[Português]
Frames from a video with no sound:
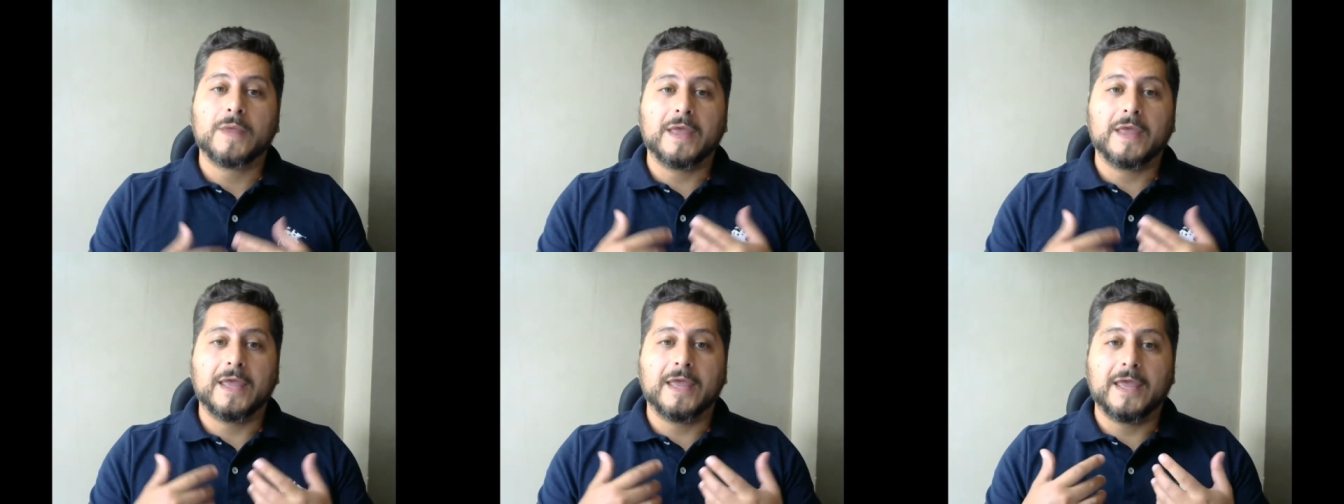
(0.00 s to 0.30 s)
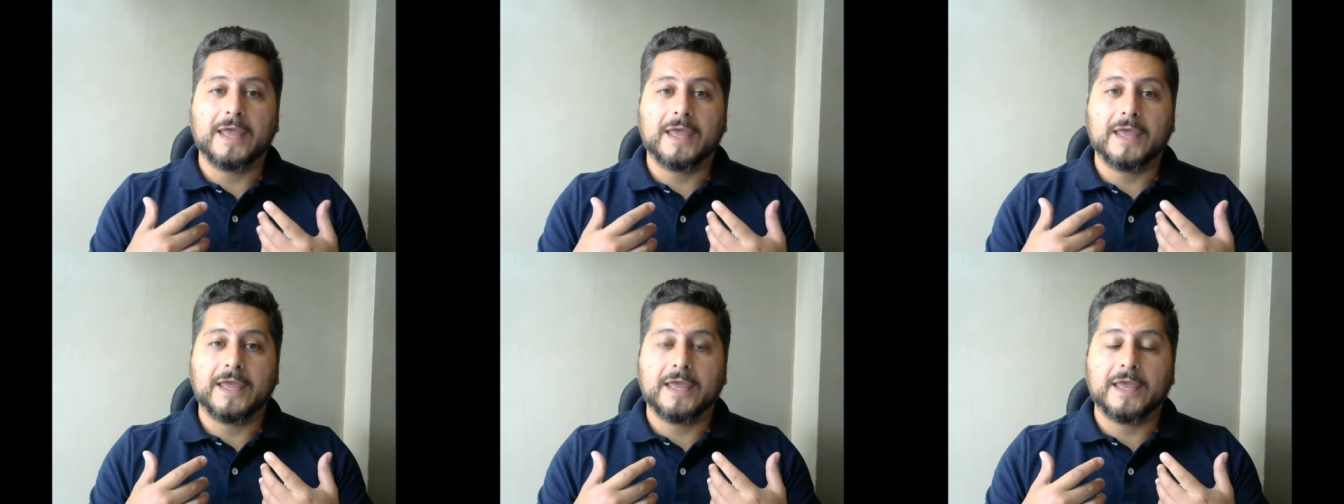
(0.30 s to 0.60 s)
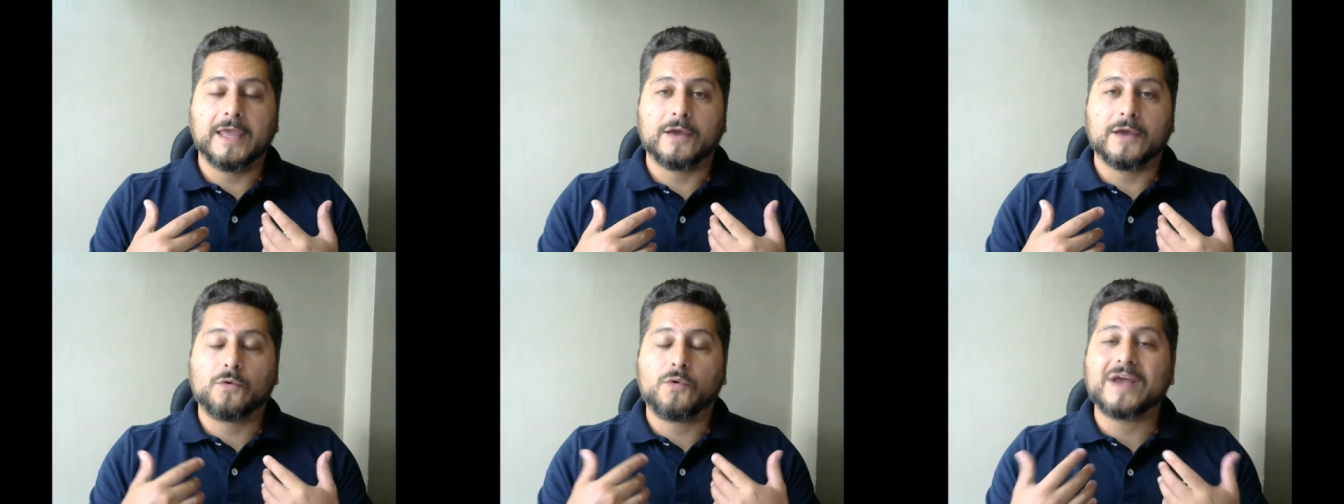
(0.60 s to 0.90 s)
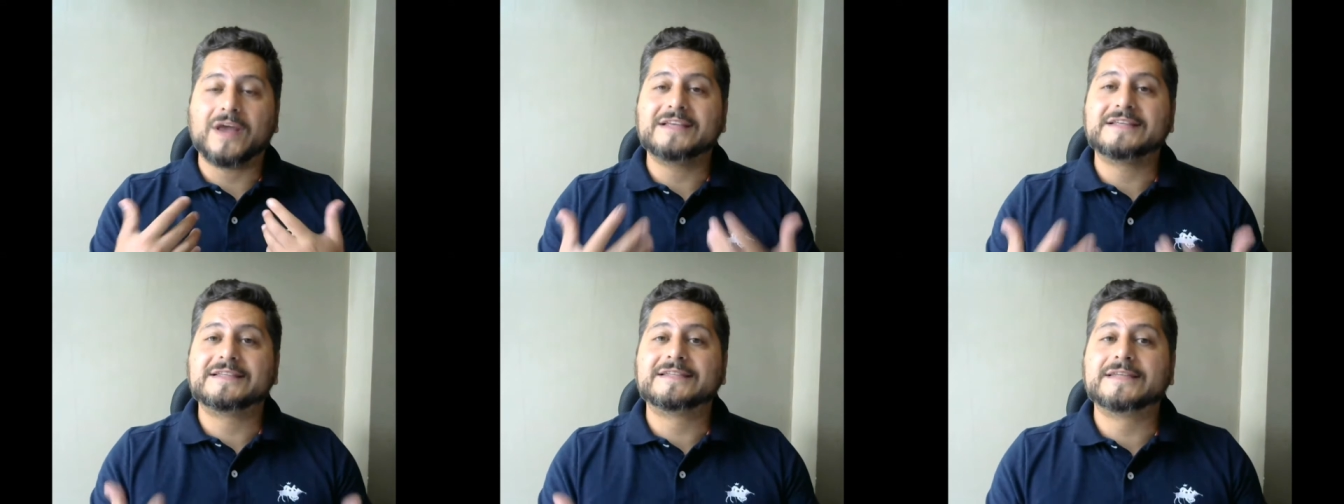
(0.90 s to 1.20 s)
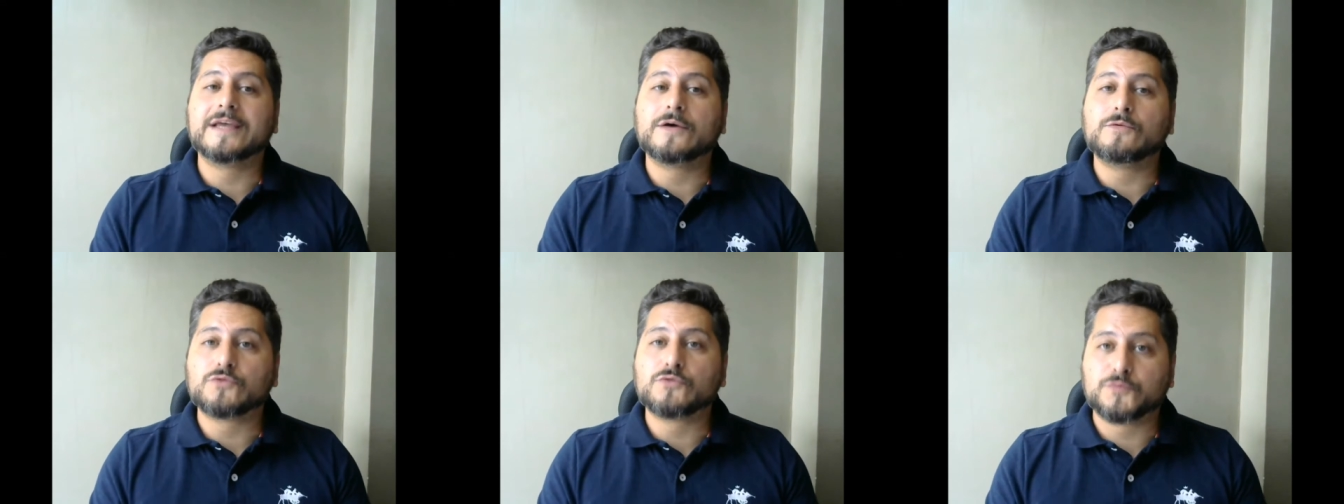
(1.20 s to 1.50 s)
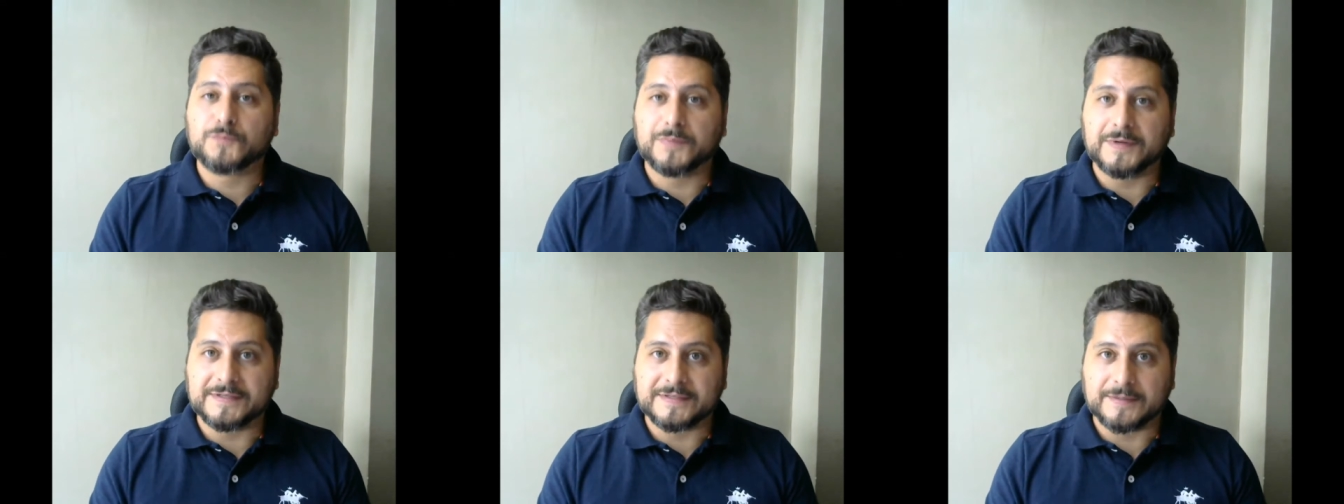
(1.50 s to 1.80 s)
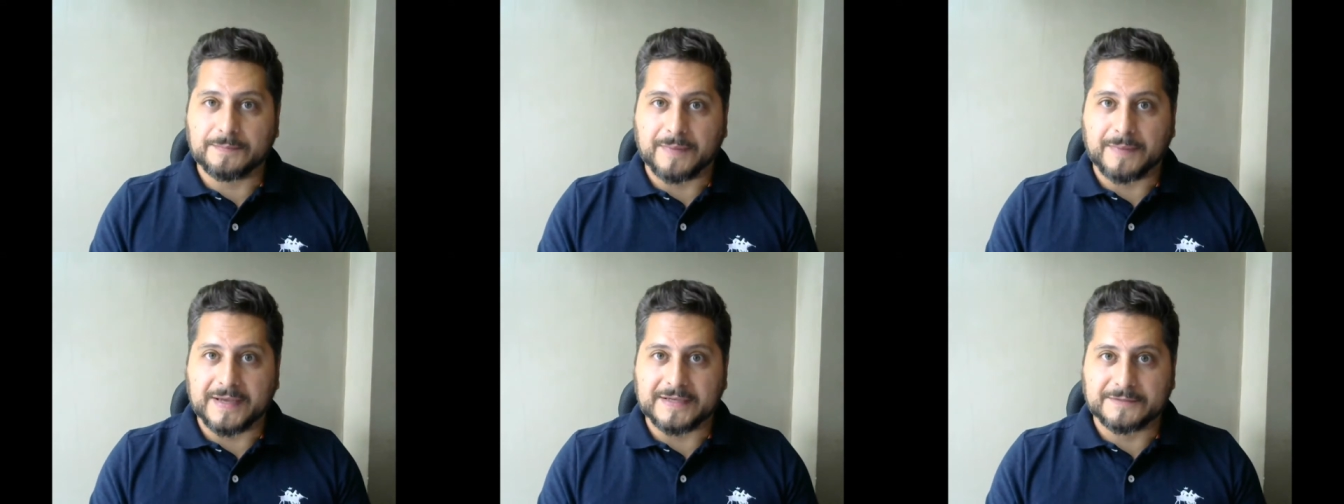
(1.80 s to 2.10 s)
é, é, é, quais são os
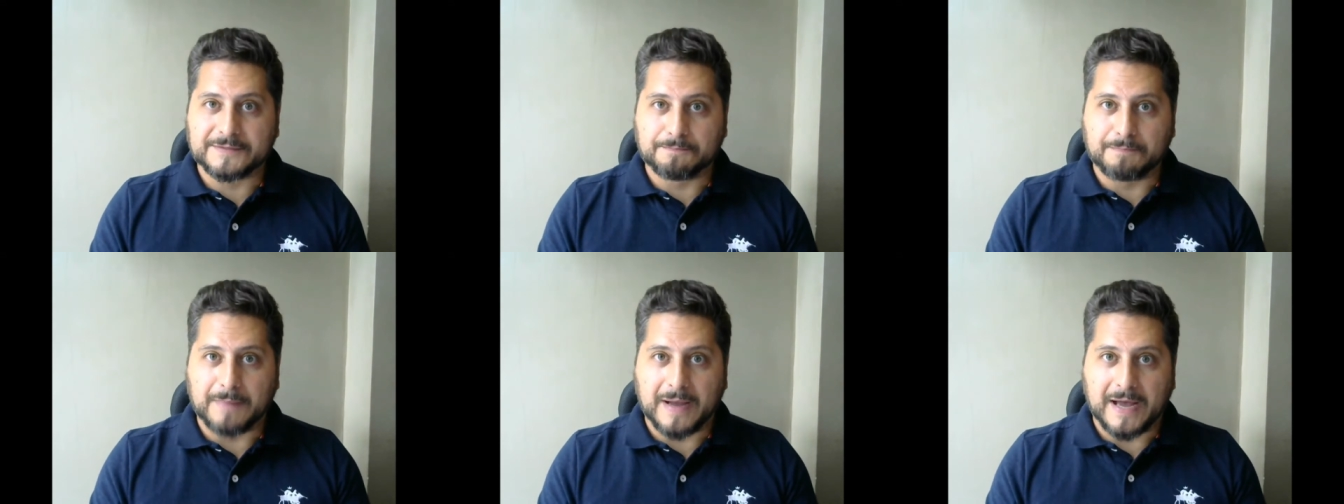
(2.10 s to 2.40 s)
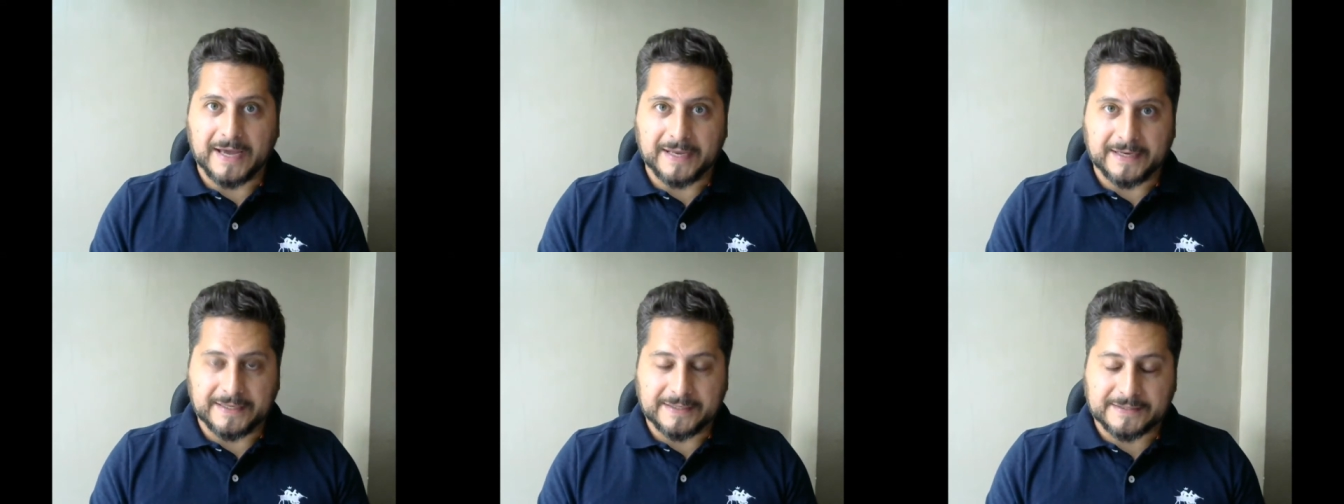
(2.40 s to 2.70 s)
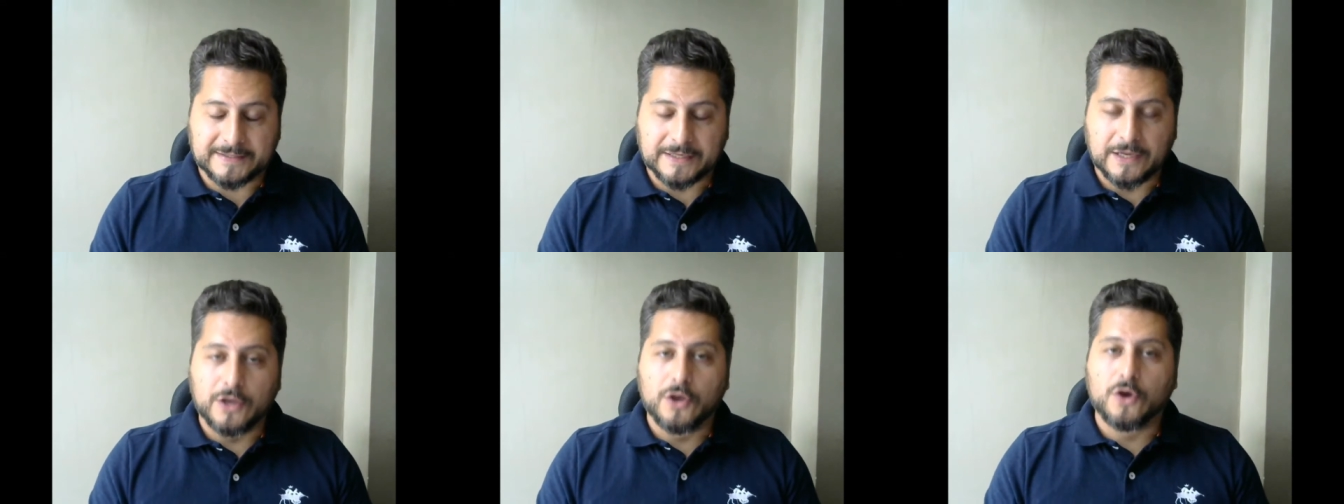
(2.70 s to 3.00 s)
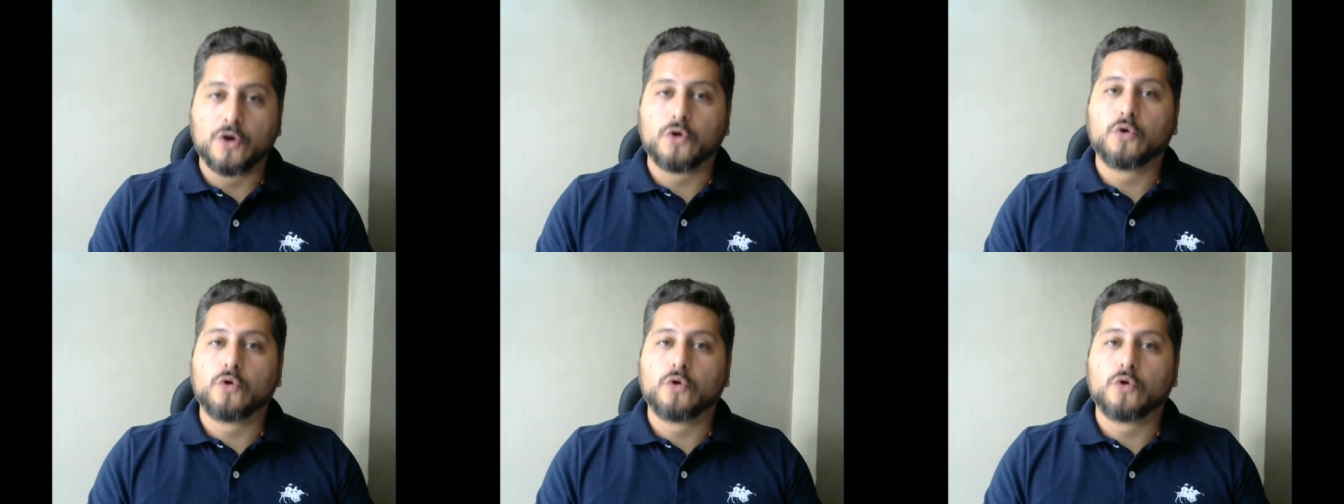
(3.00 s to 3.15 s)
principais pares?